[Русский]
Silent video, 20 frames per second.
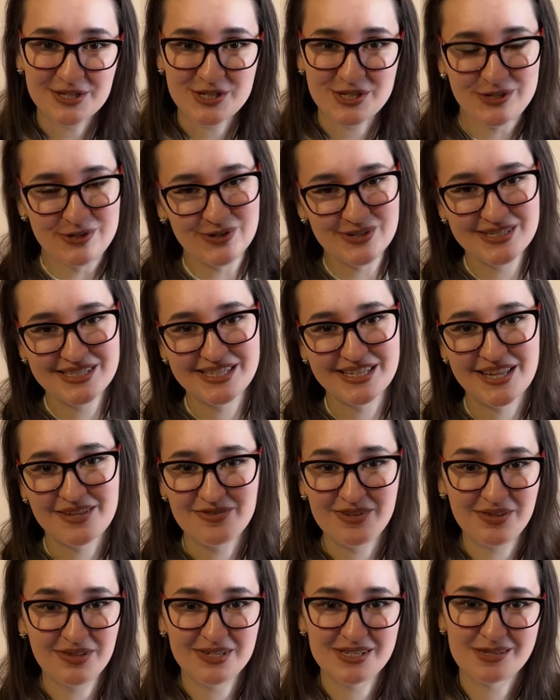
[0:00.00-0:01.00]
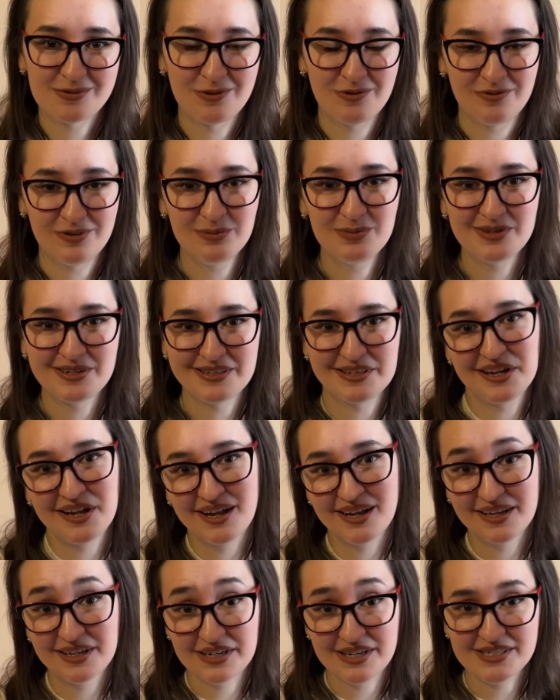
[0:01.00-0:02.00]
что остановила свой выбор
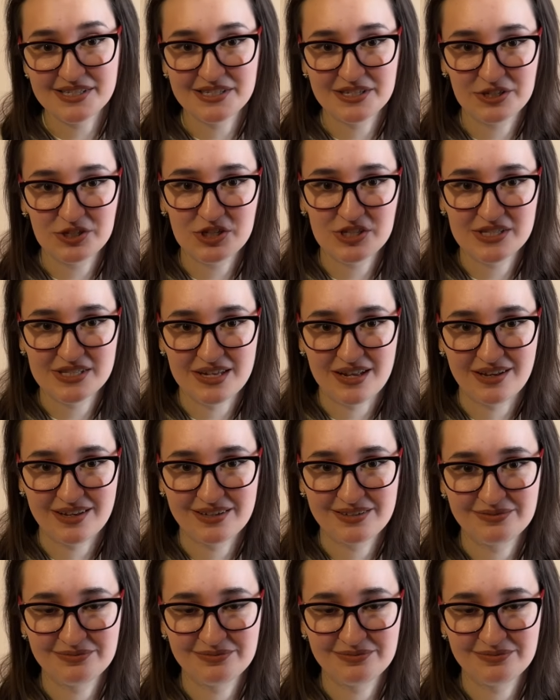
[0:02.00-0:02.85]
на красных часах.